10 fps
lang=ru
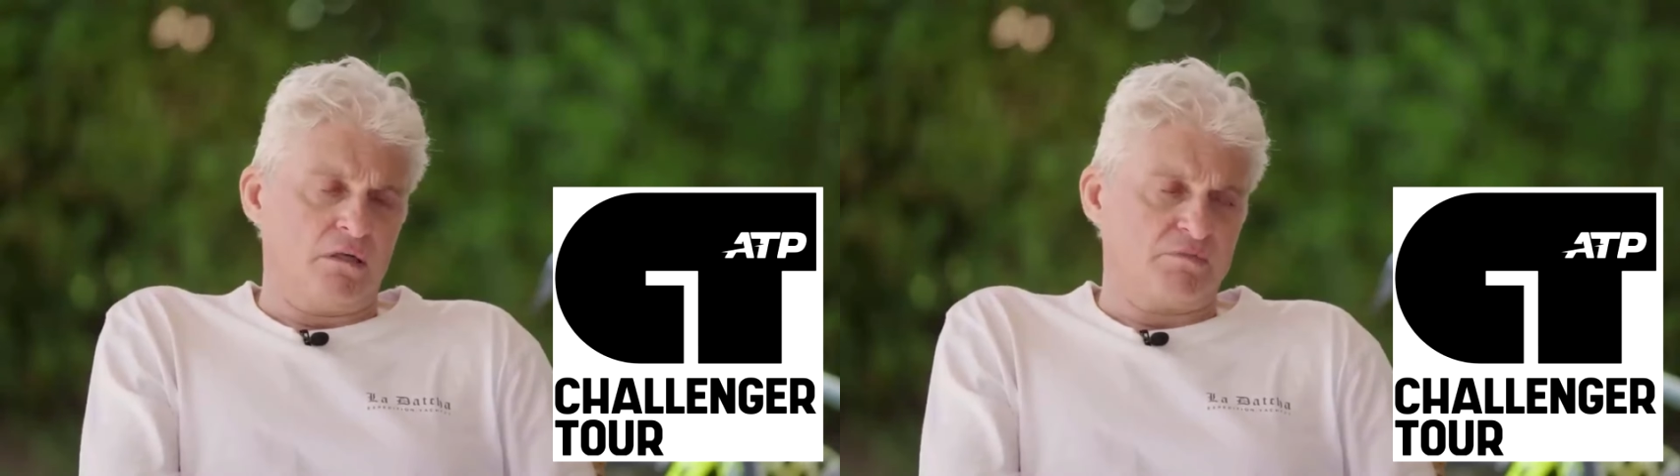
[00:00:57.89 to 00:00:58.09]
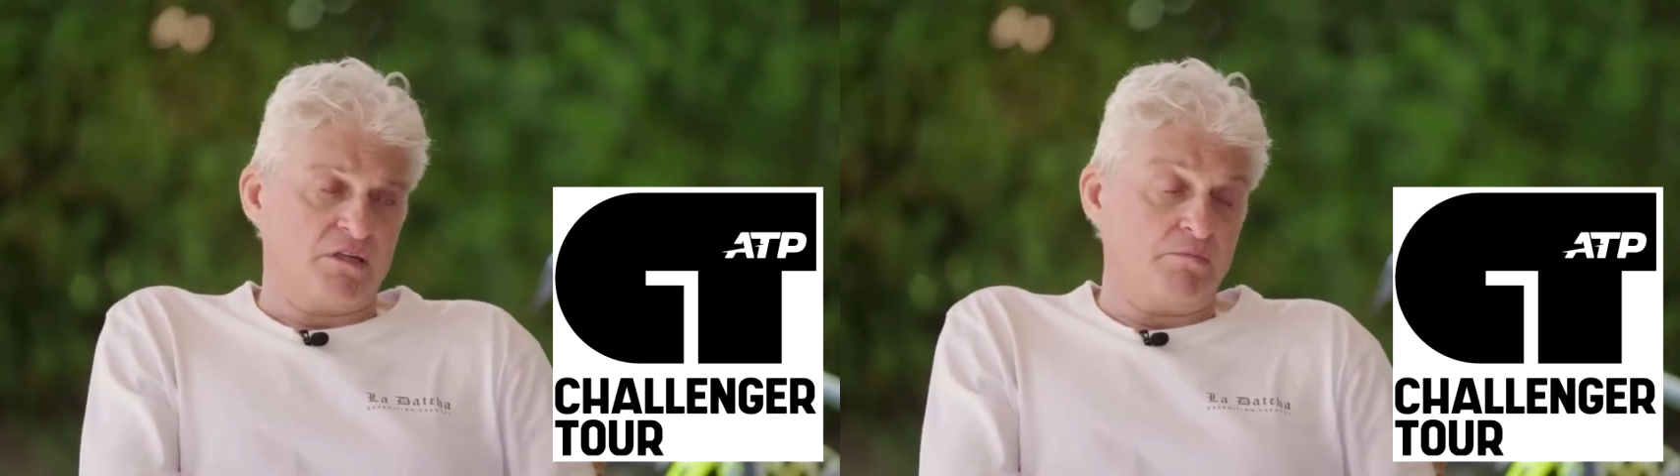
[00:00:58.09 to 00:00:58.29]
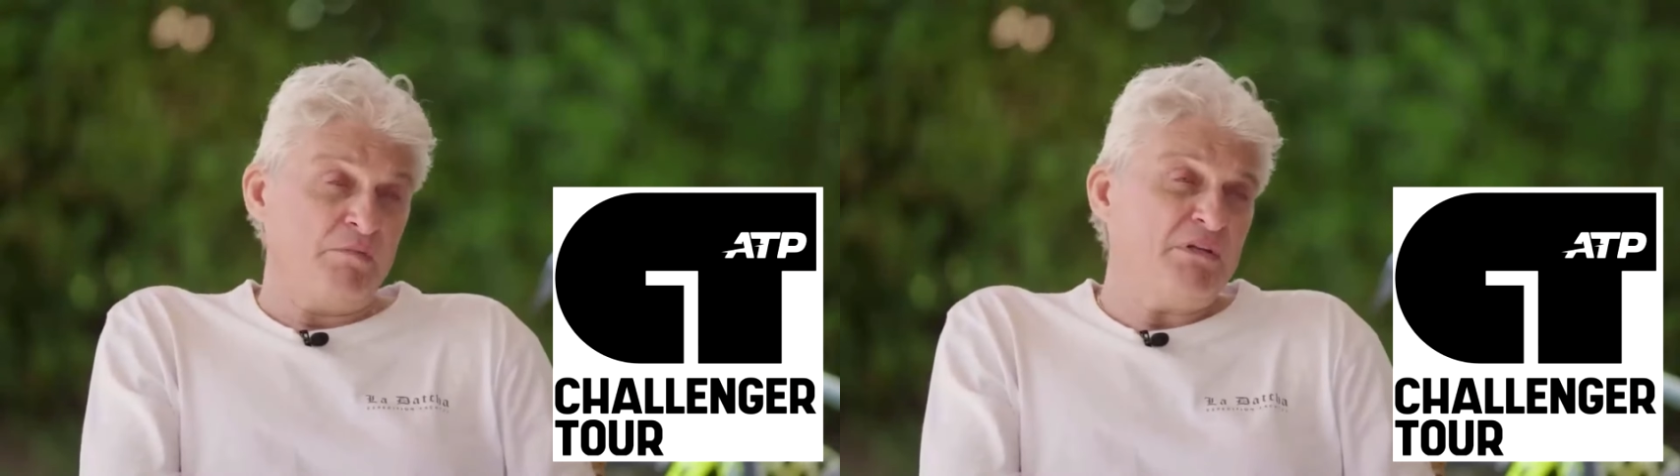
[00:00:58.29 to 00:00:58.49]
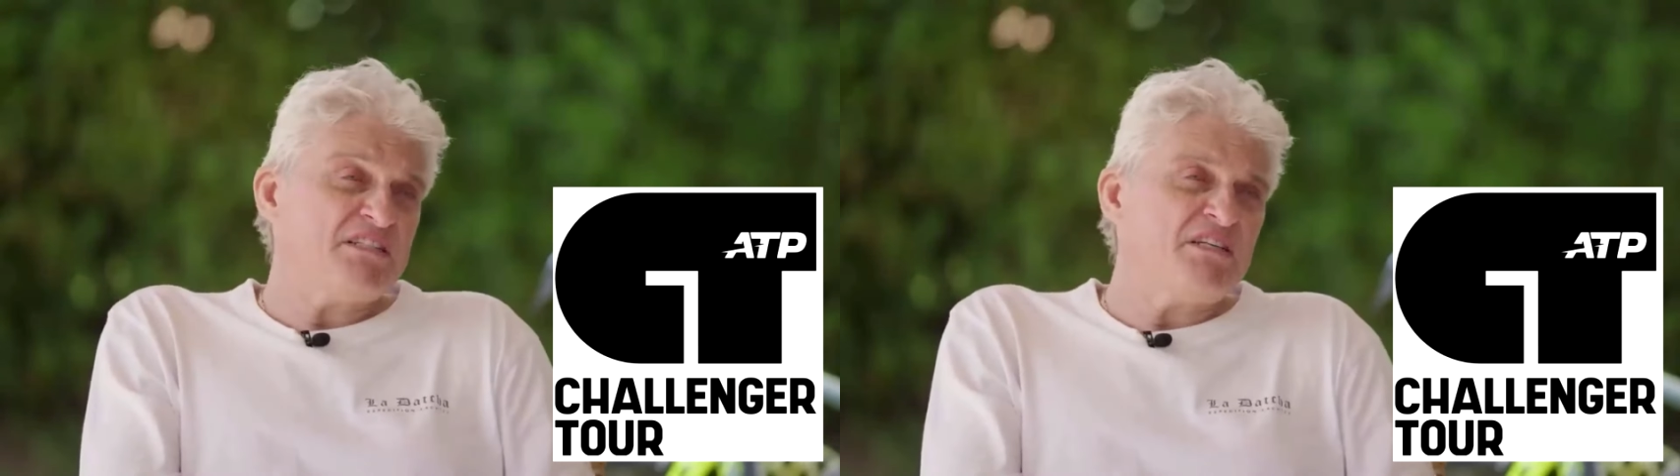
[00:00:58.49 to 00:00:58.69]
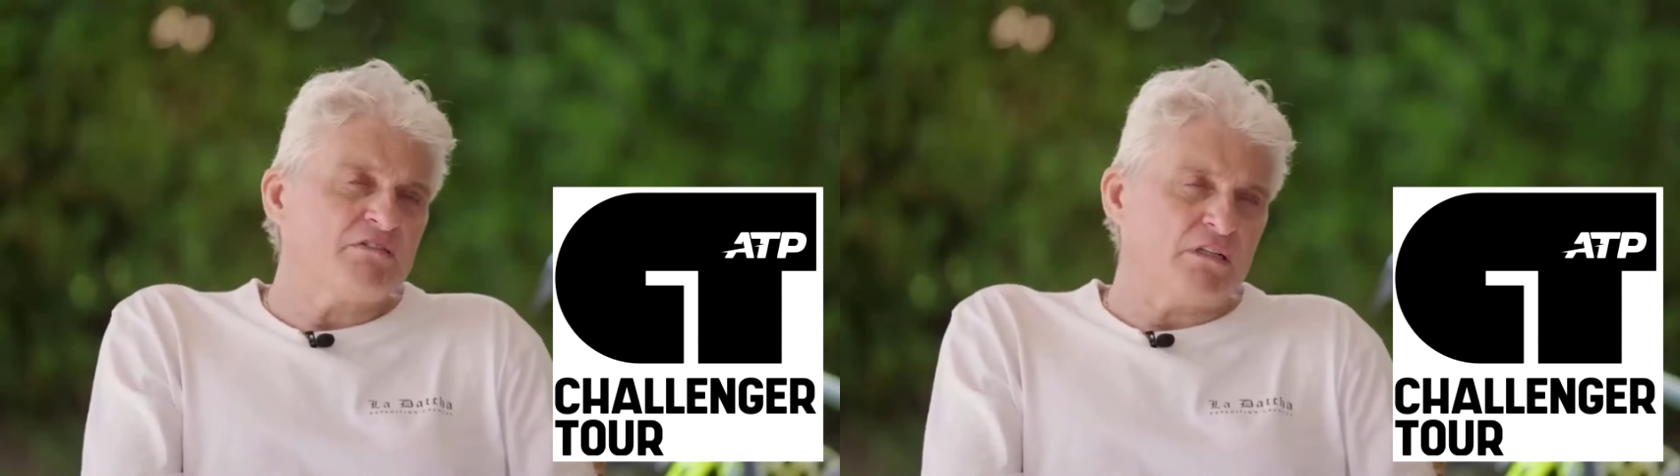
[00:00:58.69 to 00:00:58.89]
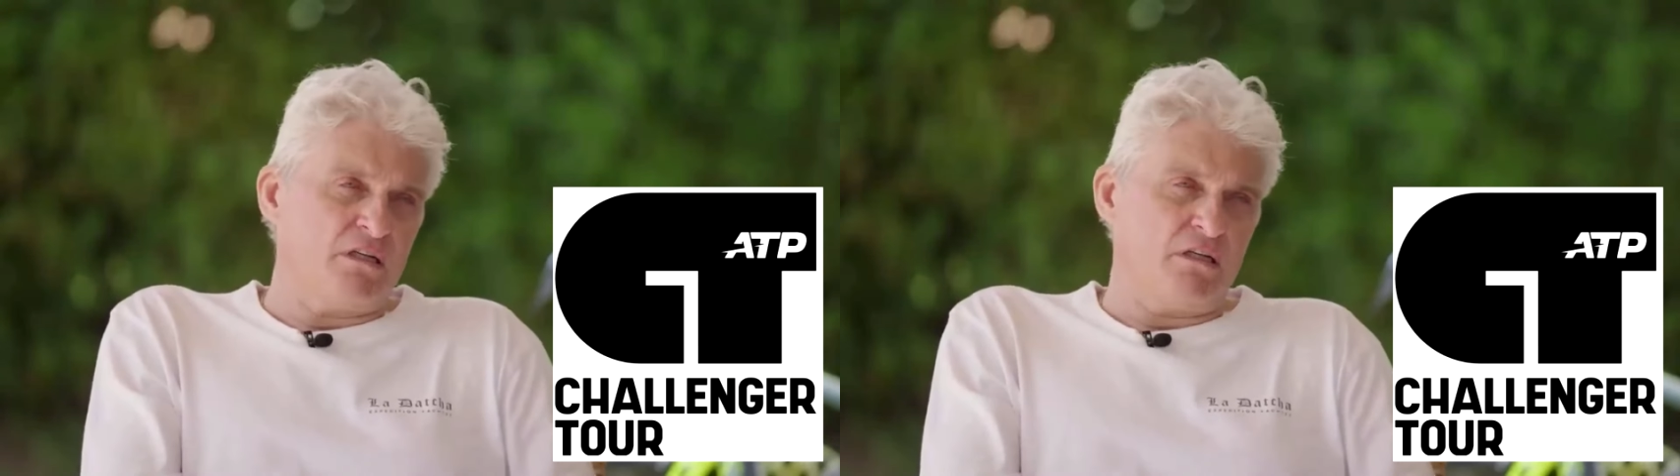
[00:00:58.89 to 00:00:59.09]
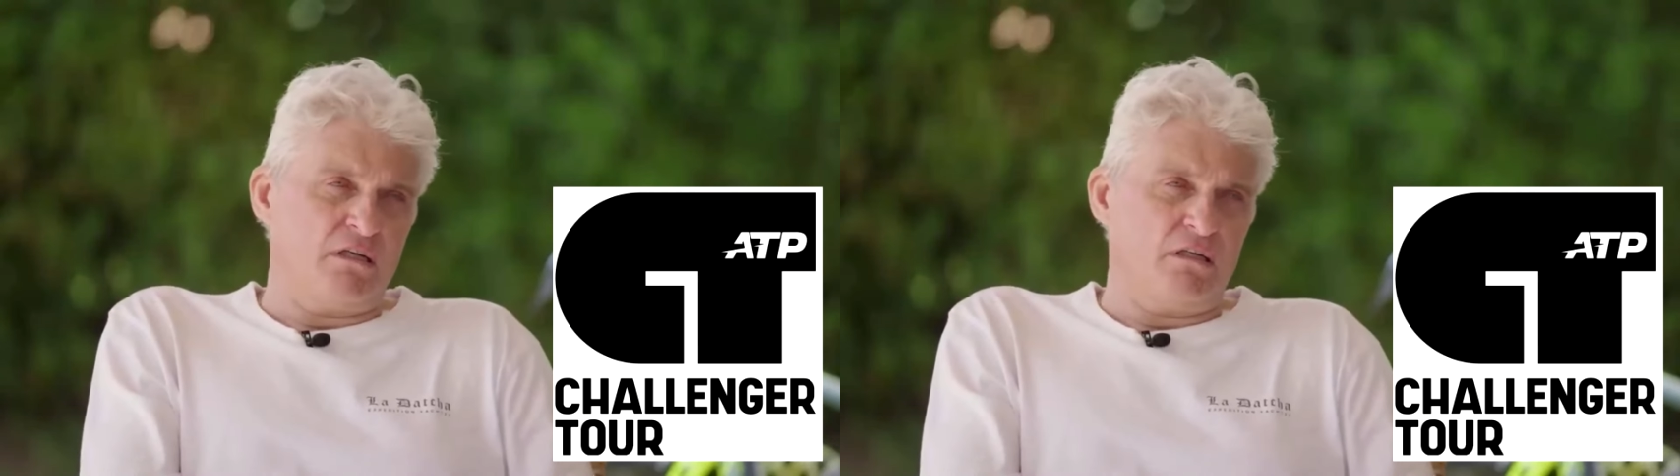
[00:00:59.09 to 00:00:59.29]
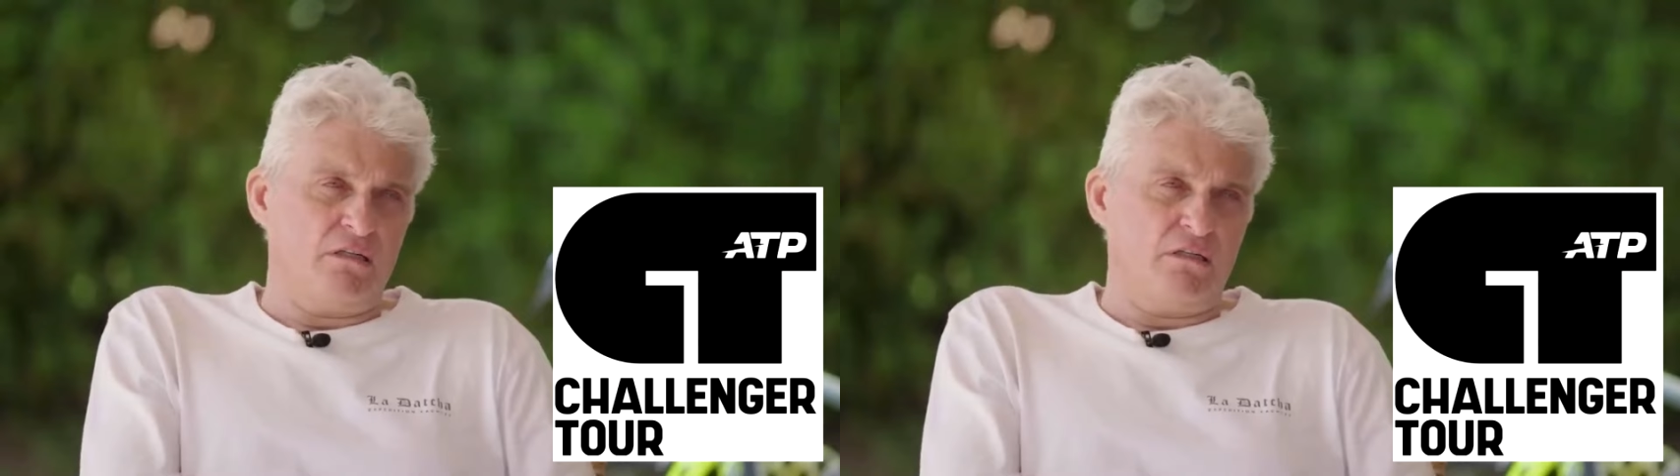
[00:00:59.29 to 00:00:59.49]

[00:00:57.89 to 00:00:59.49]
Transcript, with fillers: там сказать, примитивные.